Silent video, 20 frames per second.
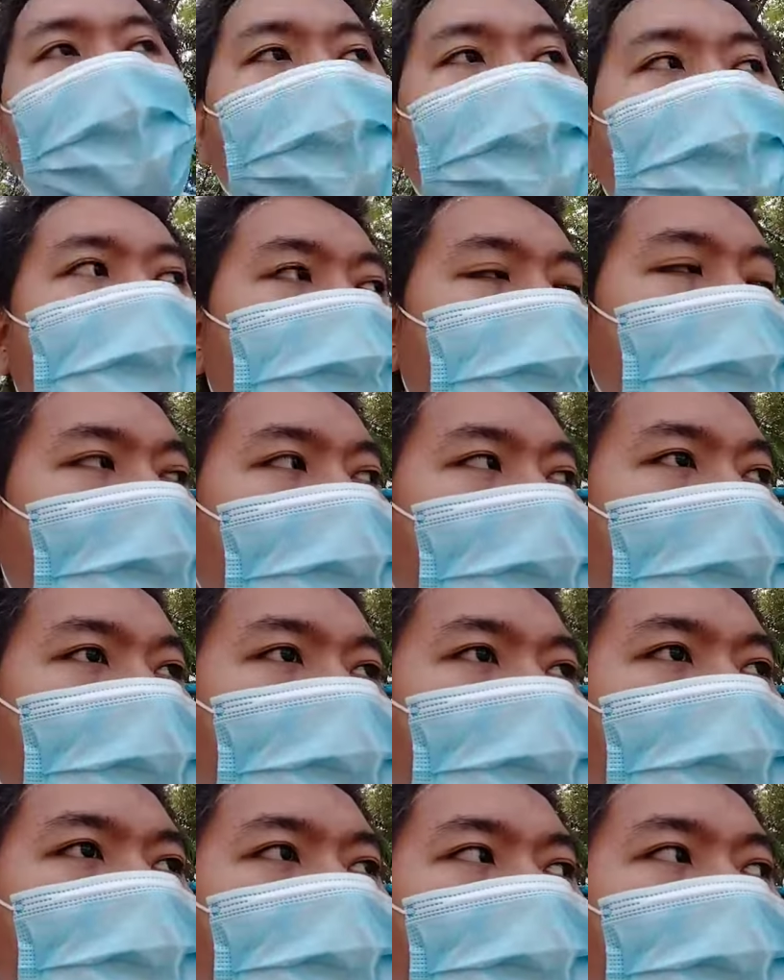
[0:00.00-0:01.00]
na siya
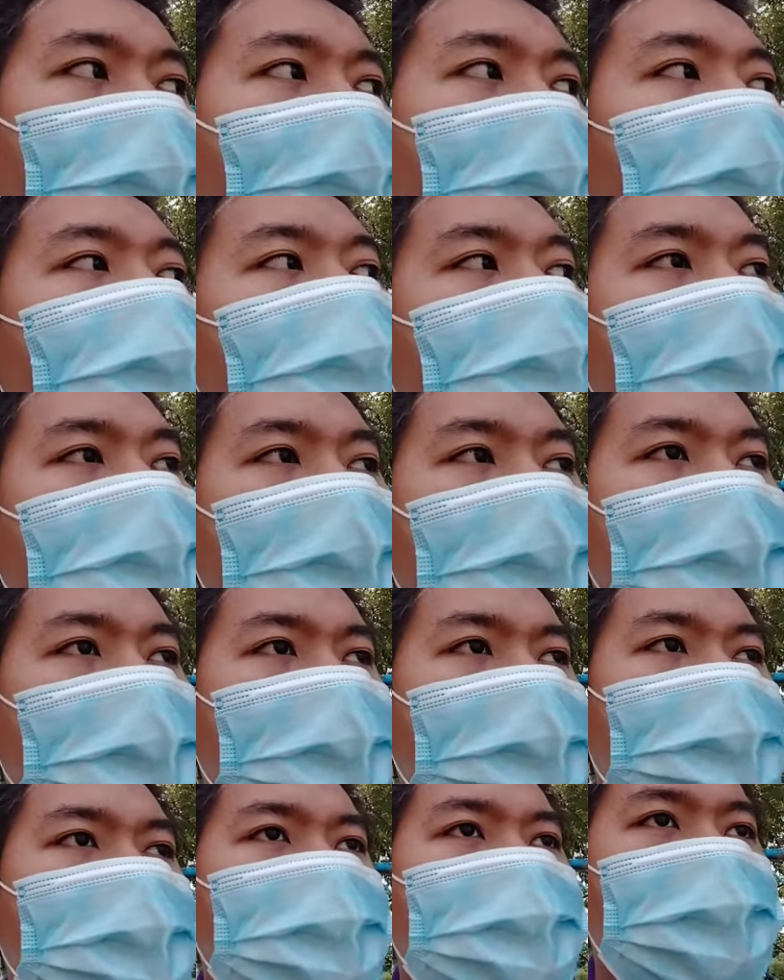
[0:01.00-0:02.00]
ah, kuan
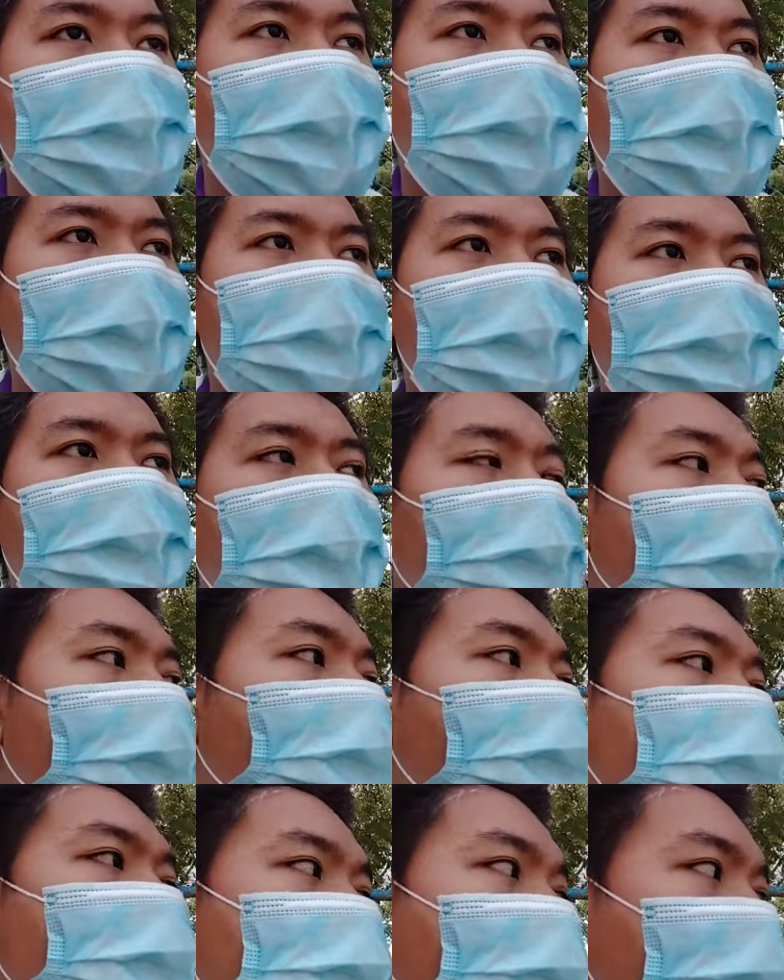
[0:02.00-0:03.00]
ah,
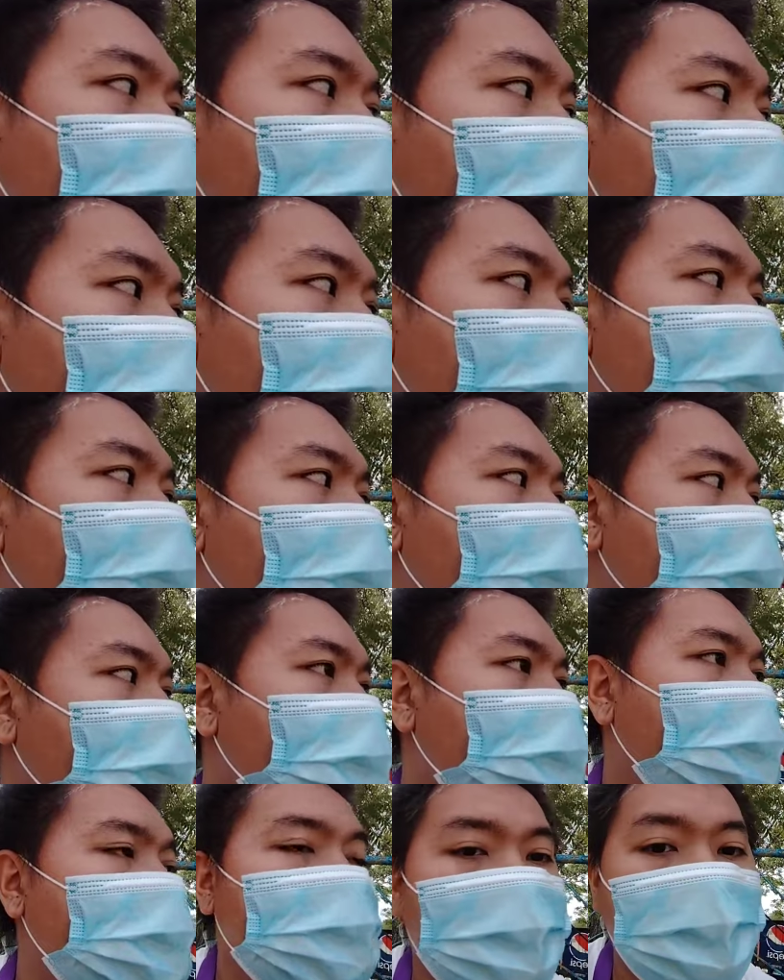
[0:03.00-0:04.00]
pabukal pa siya
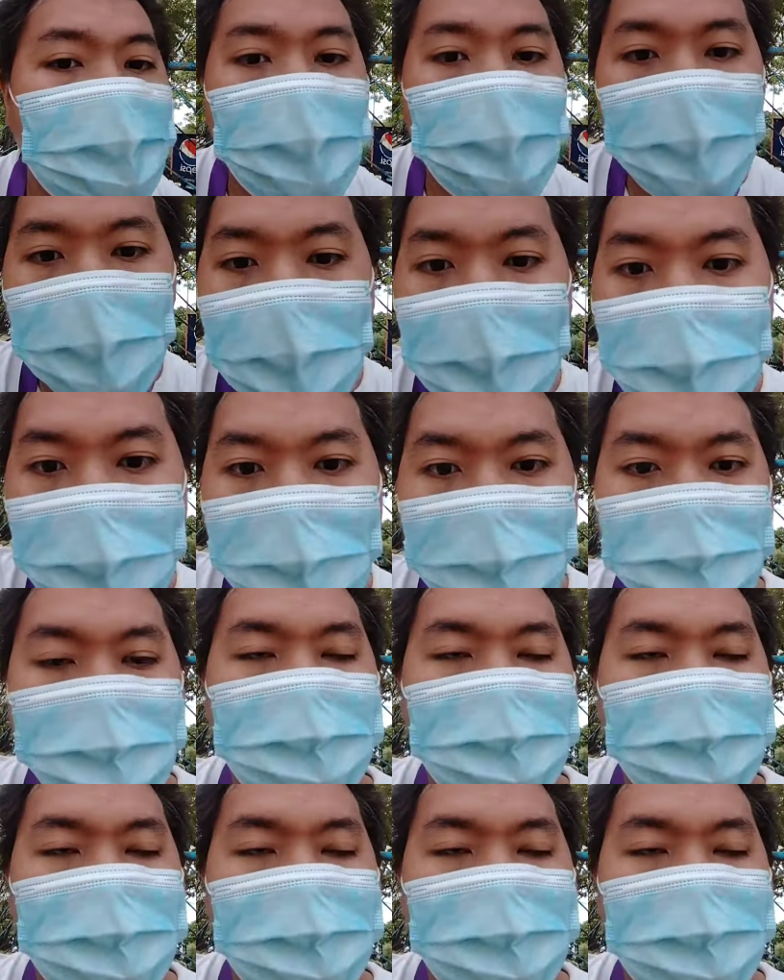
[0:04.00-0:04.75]
kininit tubig